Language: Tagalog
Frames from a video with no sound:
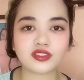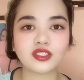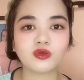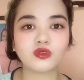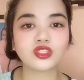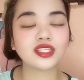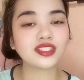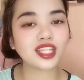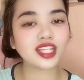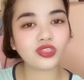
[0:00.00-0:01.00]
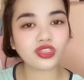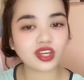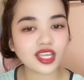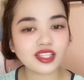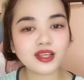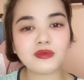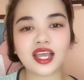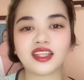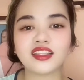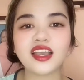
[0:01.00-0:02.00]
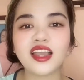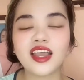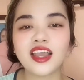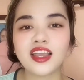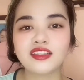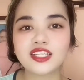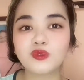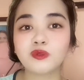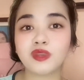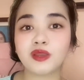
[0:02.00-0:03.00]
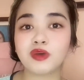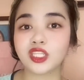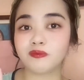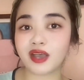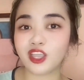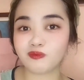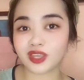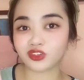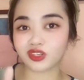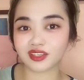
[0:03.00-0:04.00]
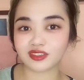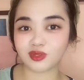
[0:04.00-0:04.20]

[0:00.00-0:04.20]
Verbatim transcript: So, sa step 3 naman, this will be about the biometrics.